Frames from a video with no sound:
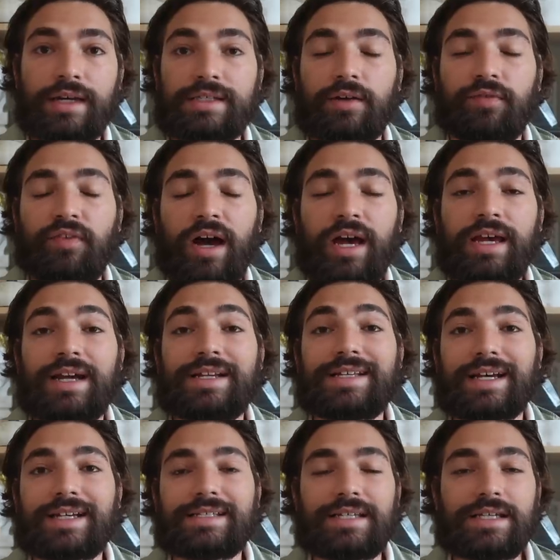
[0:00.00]
et ces failles, elles
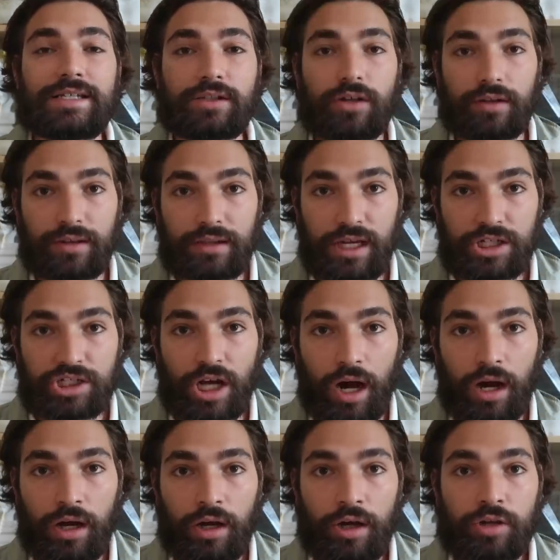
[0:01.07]
existent
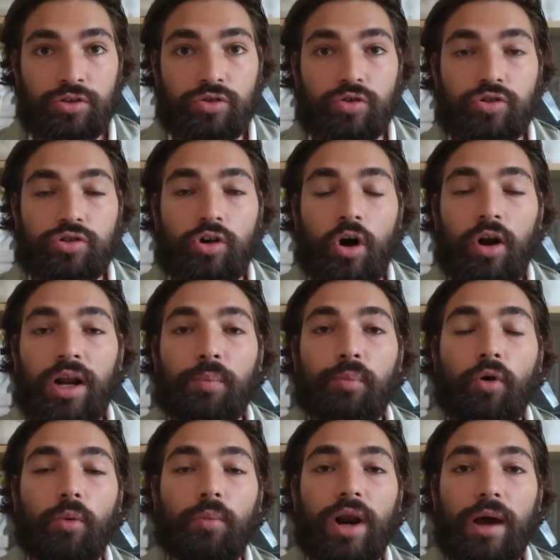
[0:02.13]
déjà ce sont les
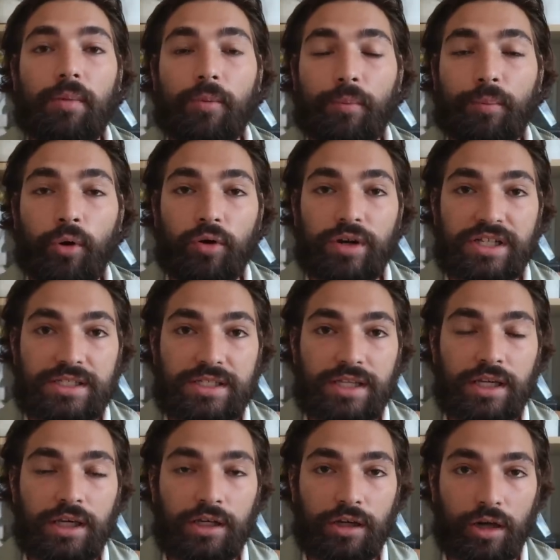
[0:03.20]
problèmes
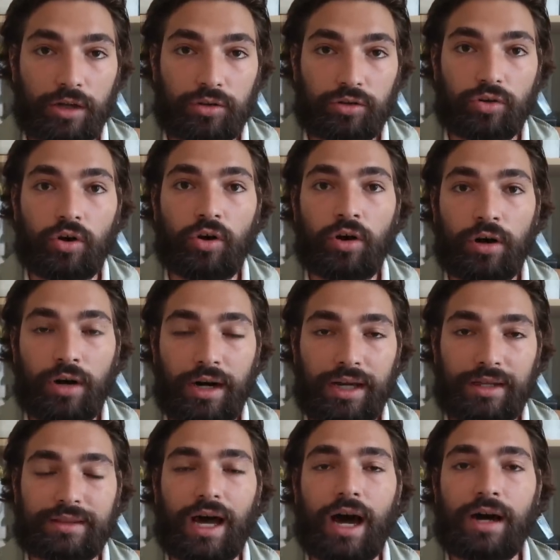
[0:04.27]
politiques de
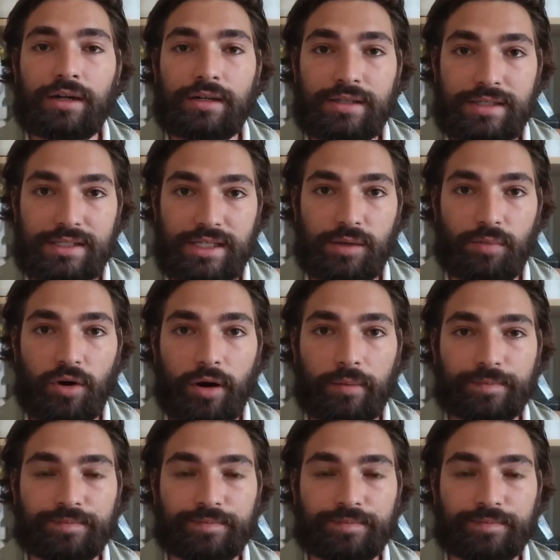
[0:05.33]
l'État cible.